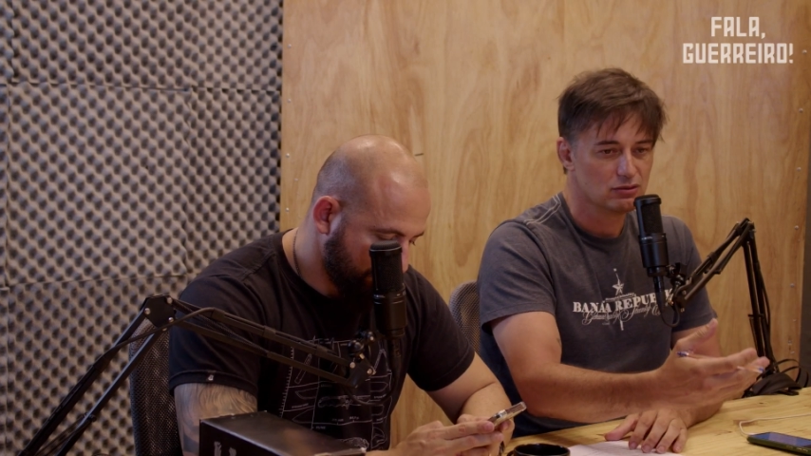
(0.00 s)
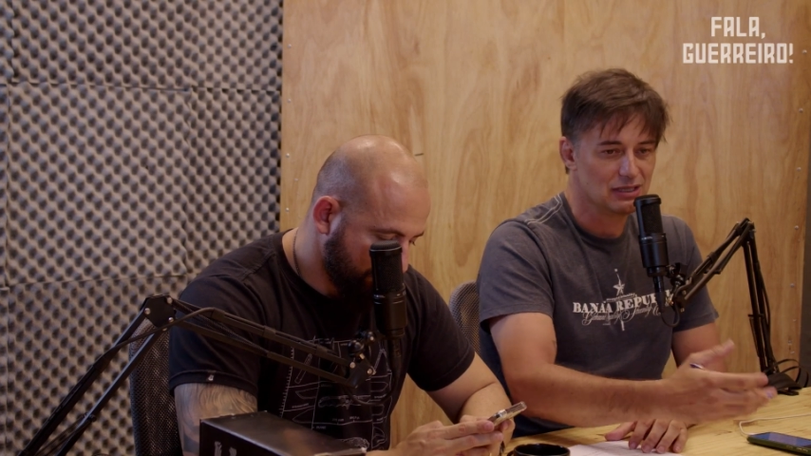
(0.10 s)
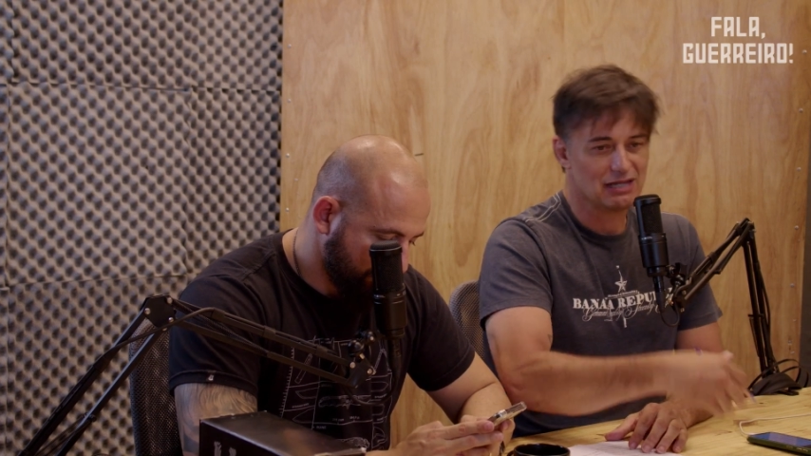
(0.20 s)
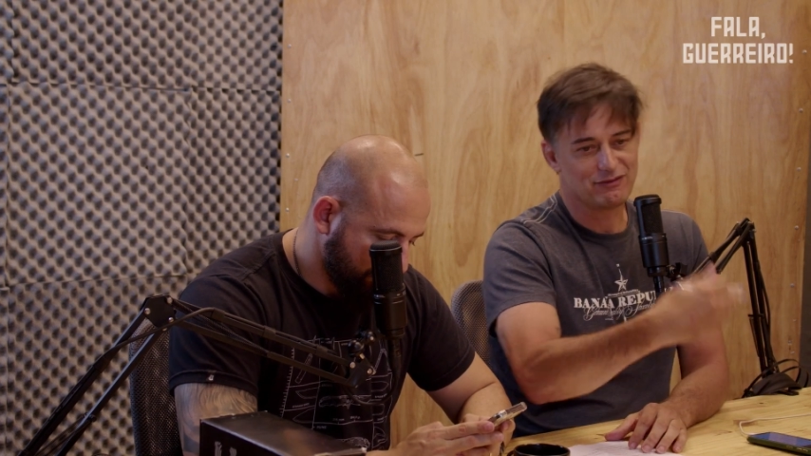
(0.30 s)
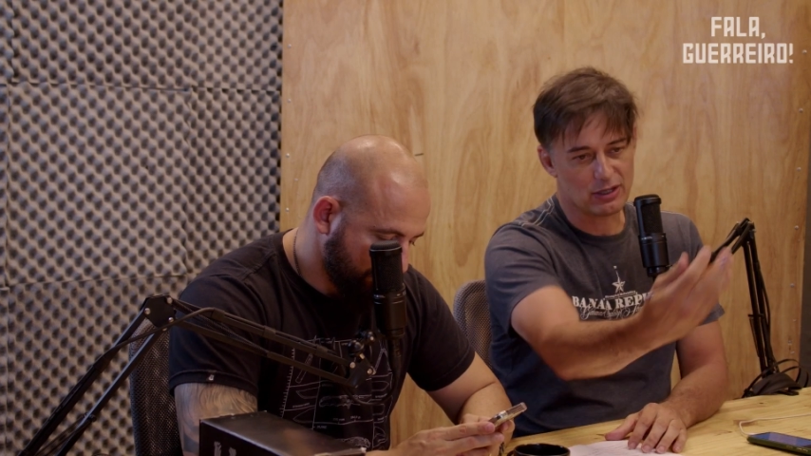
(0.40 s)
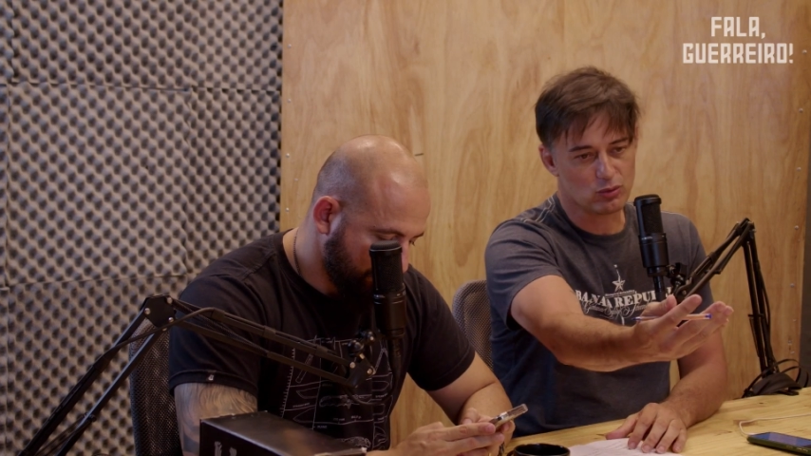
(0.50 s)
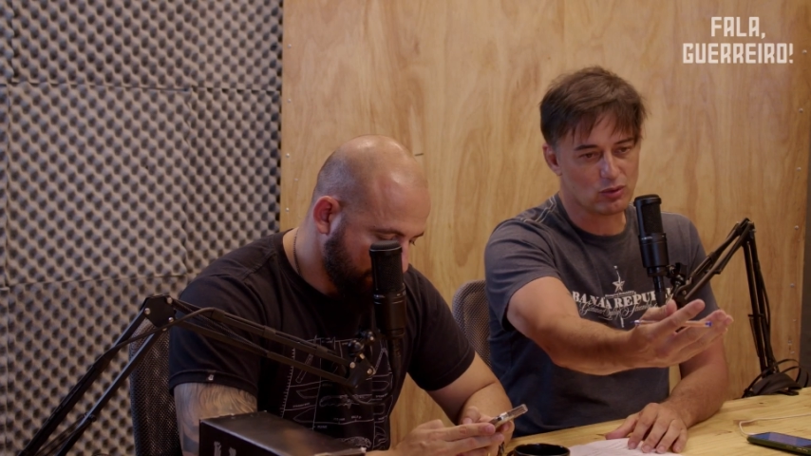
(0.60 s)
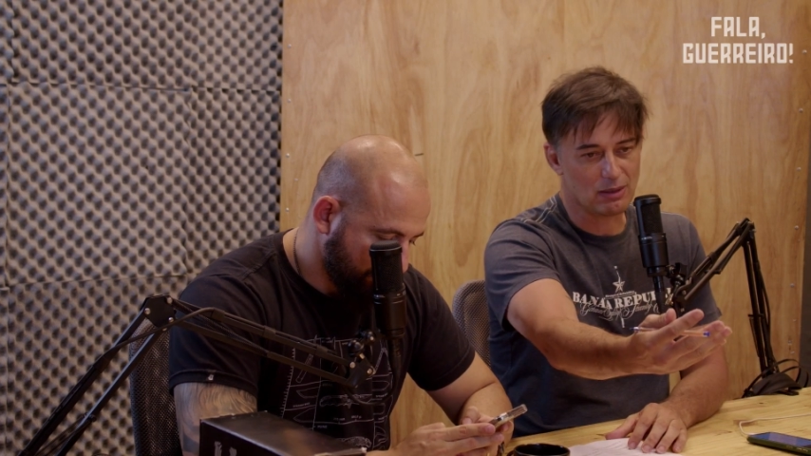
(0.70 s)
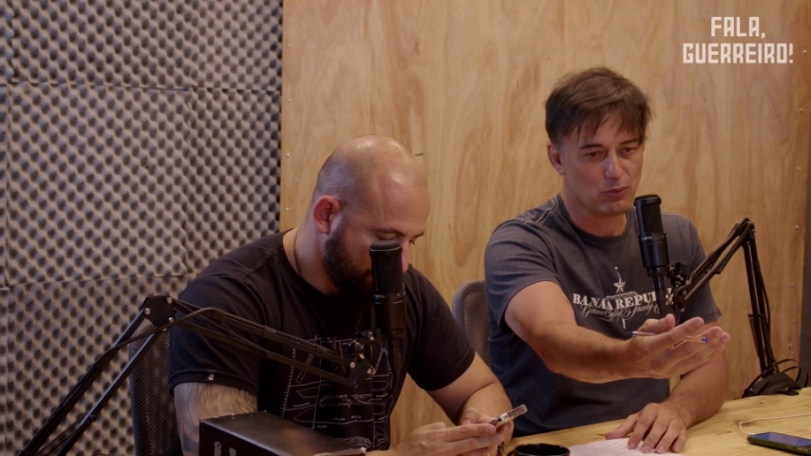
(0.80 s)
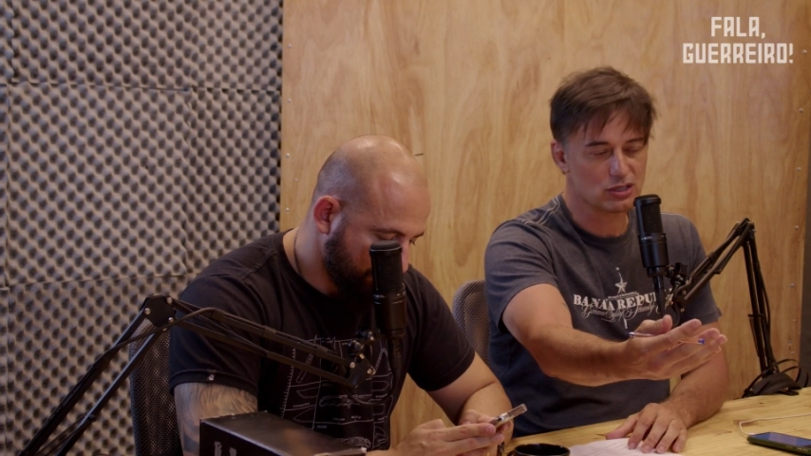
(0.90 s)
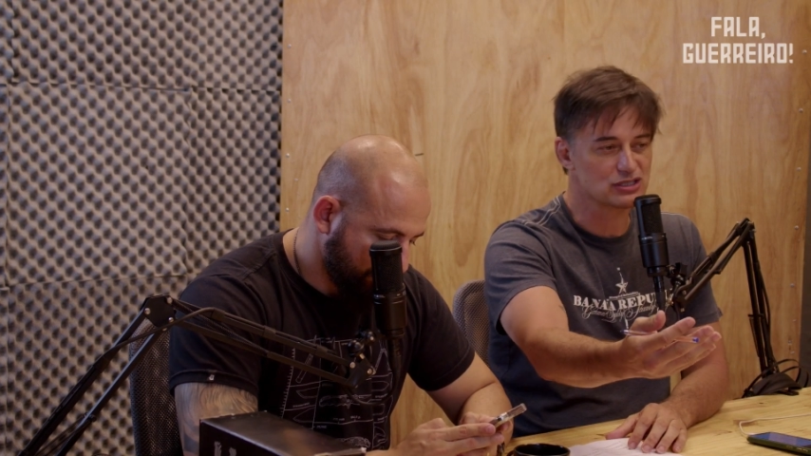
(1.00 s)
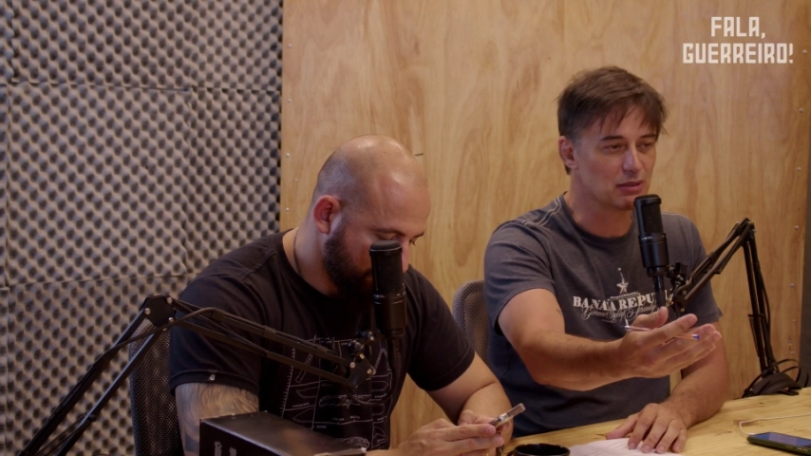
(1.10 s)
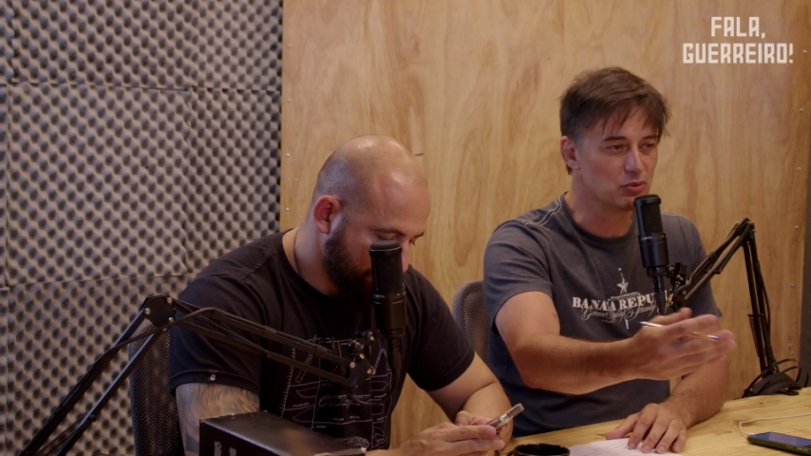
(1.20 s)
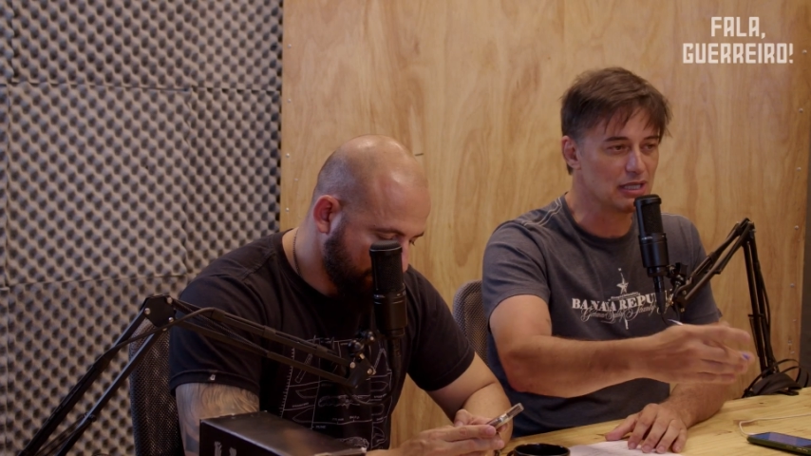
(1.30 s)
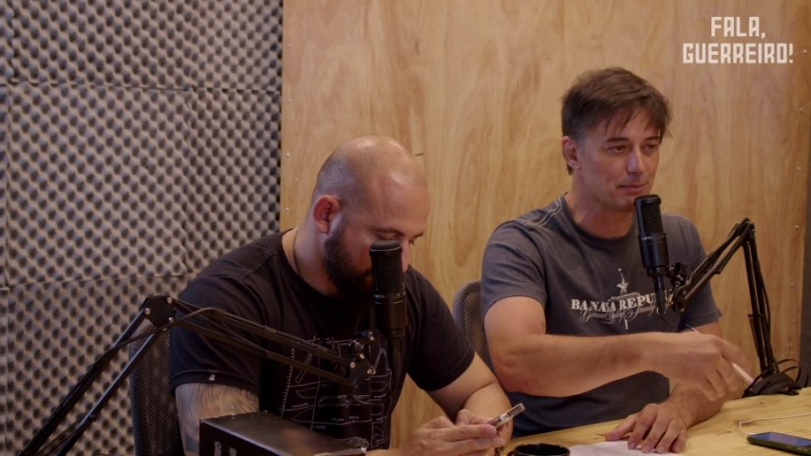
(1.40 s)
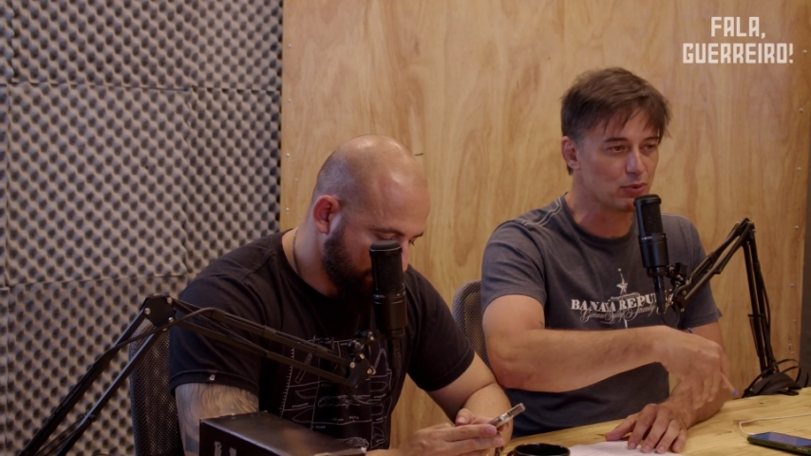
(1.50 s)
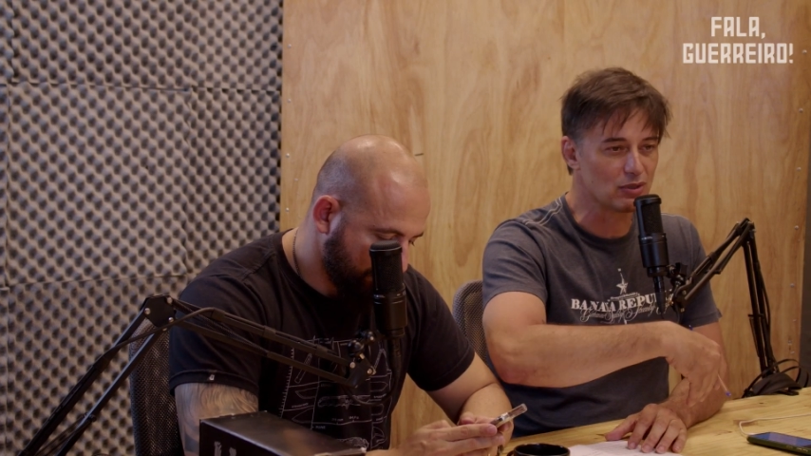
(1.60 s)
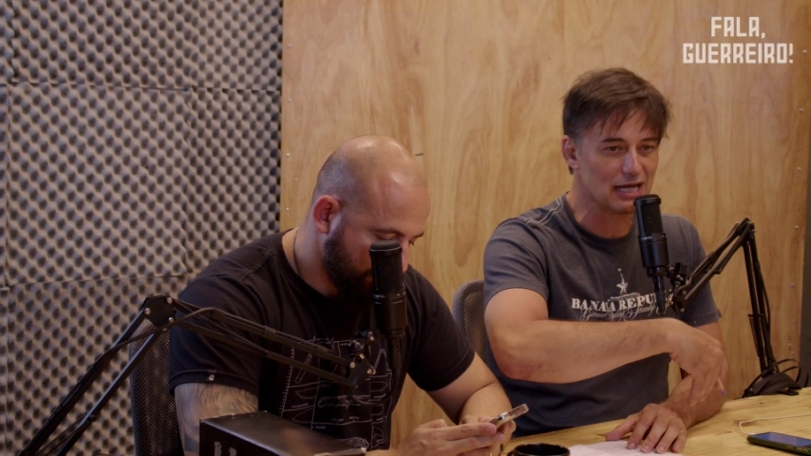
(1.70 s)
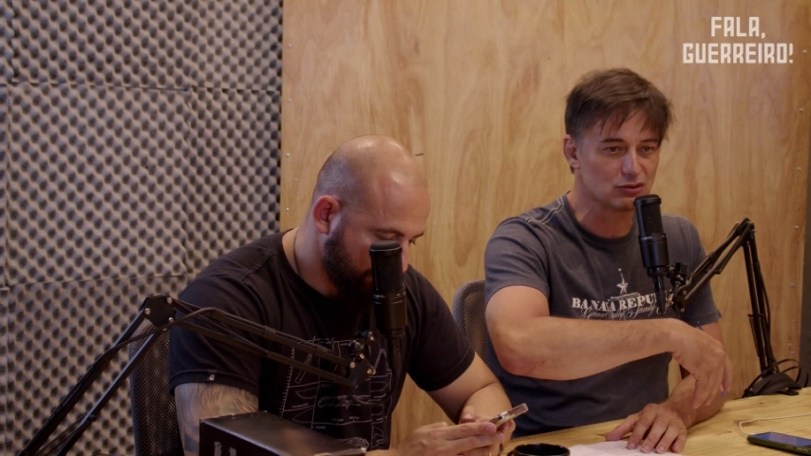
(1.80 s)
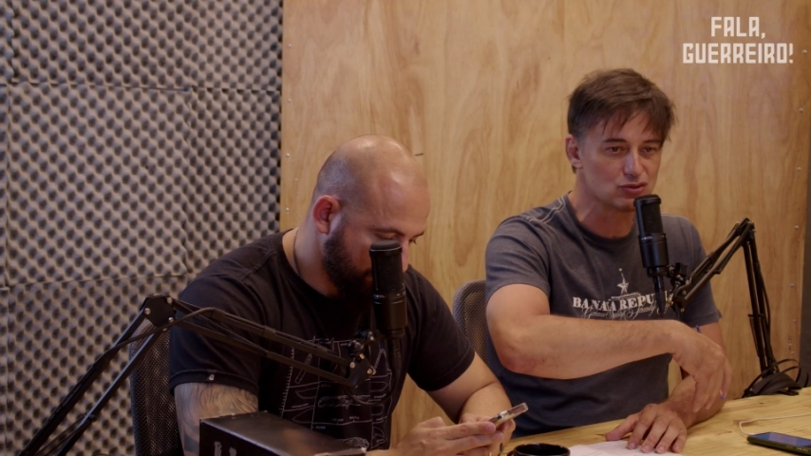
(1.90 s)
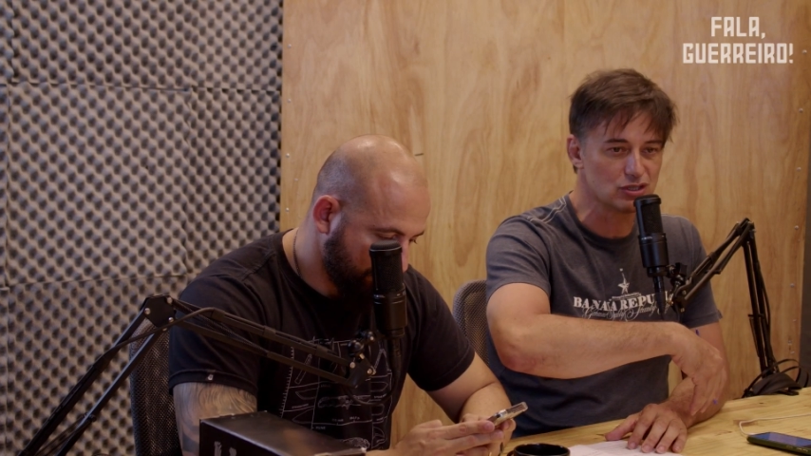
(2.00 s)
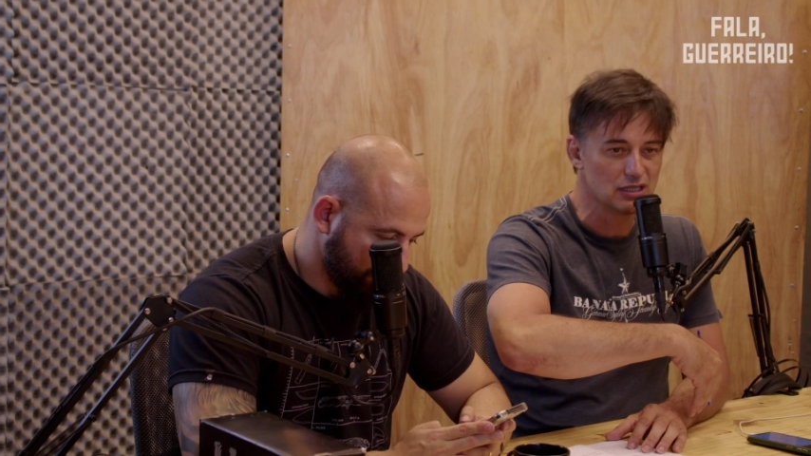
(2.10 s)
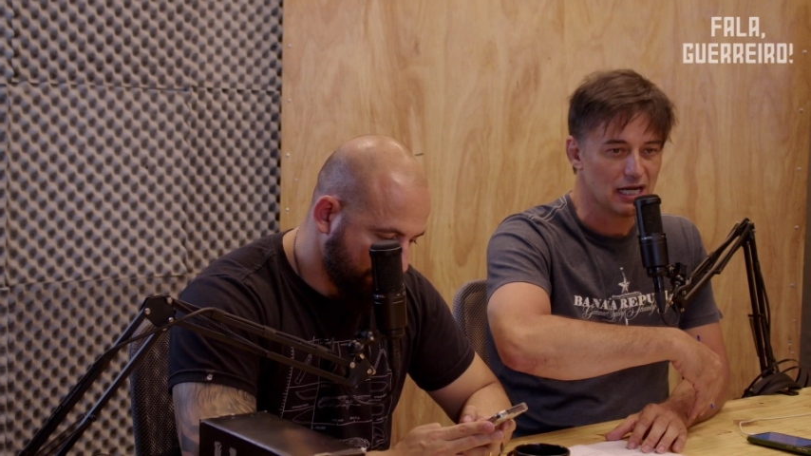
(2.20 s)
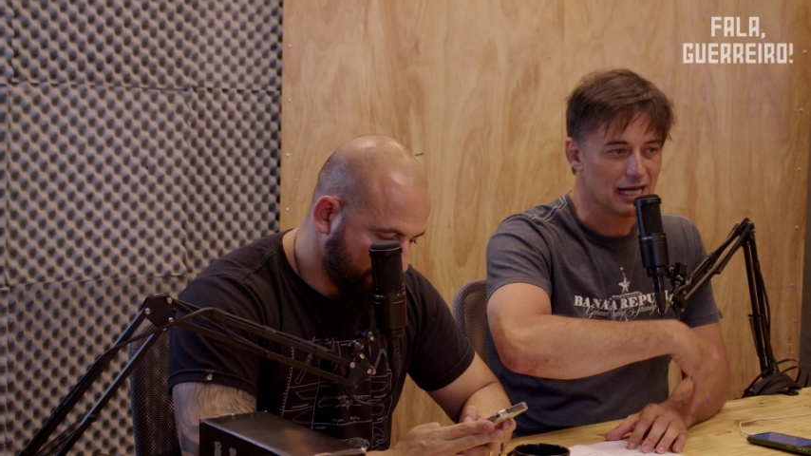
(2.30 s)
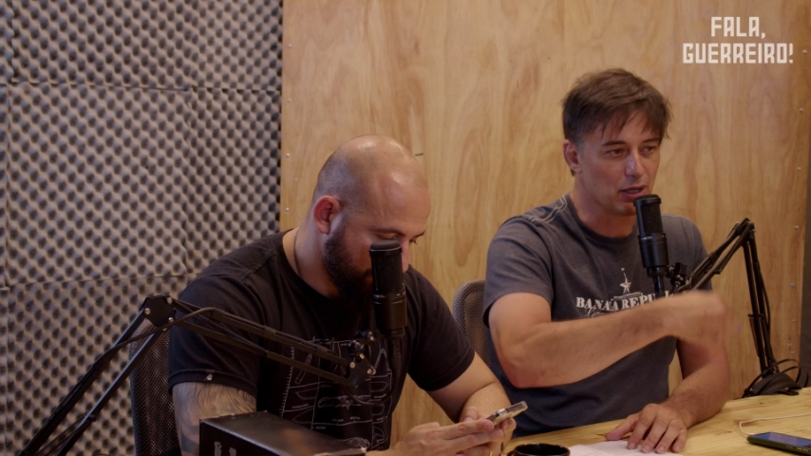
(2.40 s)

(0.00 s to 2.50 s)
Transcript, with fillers: levaram a morte da mulher para um lado de ah,